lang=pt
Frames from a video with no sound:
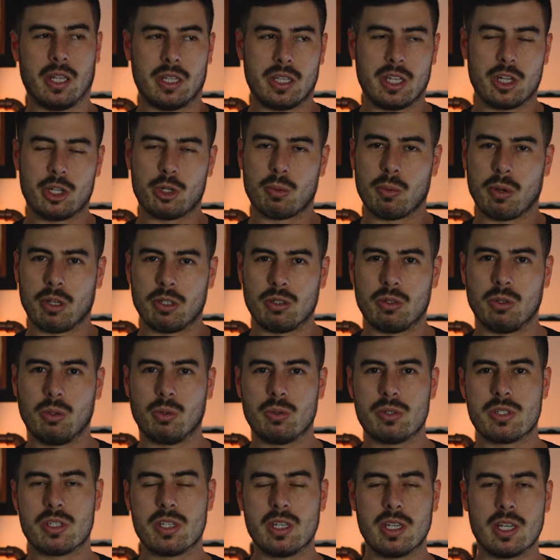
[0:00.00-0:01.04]
deixo uma
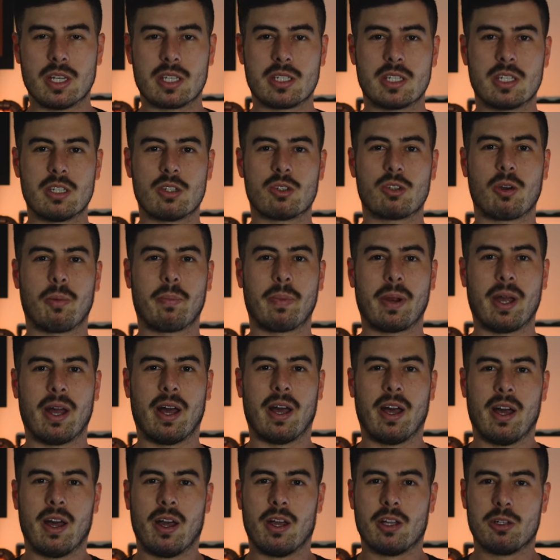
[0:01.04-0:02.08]
luzinha assim só para
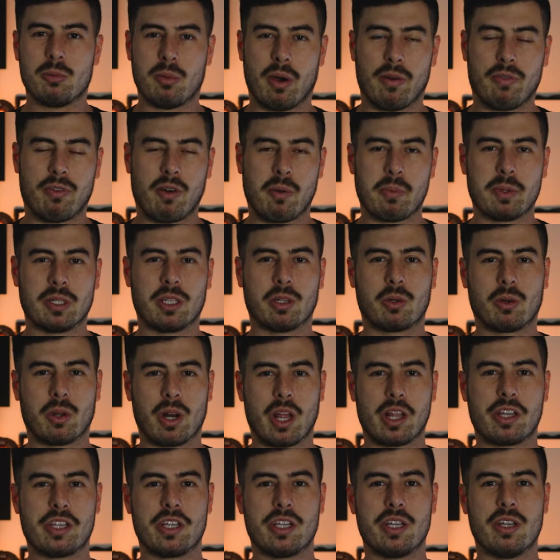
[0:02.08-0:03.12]
de uma forma
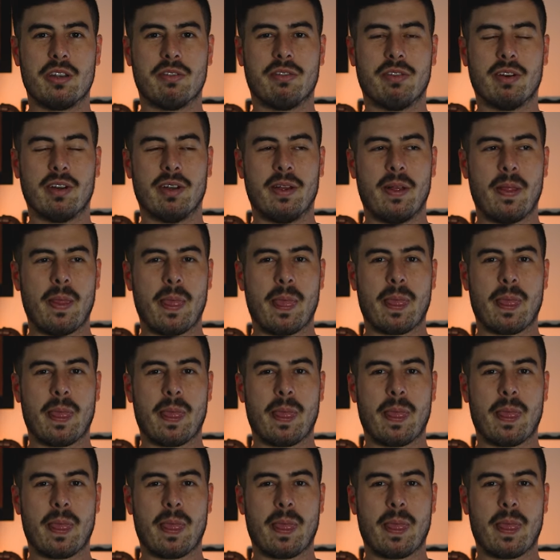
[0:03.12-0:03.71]
decorativa,